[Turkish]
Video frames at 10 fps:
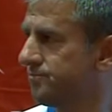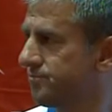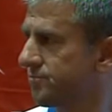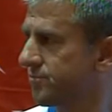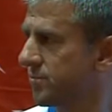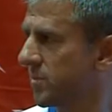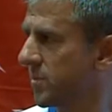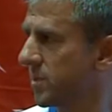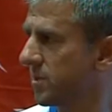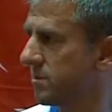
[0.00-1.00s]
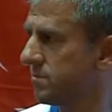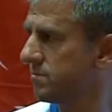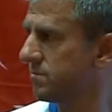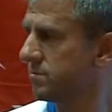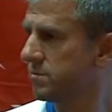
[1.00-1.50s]
İstediğiniz transferler oldu
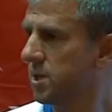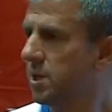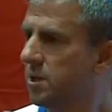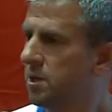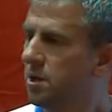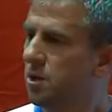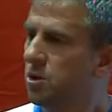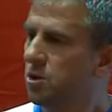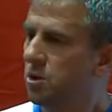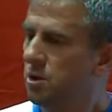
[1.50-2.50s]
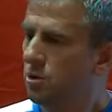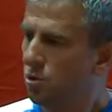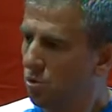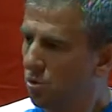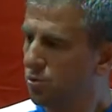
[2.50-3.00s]
mu hocam? 9 yeni isim katıldı.
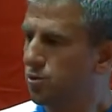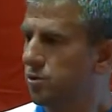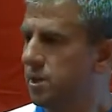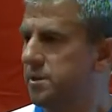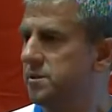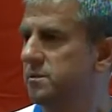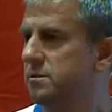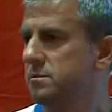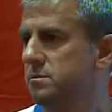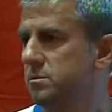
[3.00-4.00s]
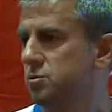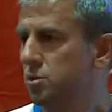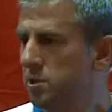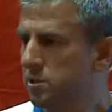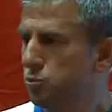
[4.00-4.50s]
Oldu. Yani
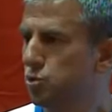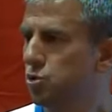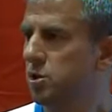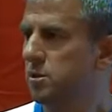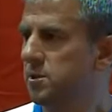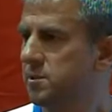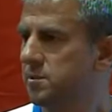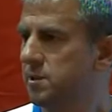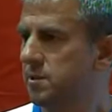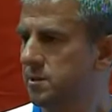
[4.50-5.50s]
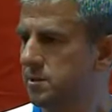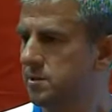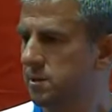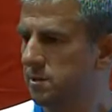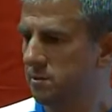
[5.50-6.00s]
sürekli bunu söylemekten
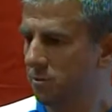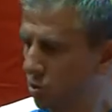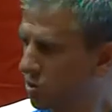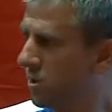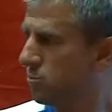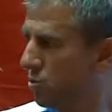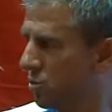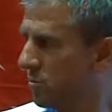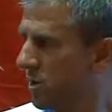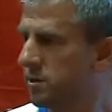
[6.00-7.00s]
aslında hoşlanmıyorum.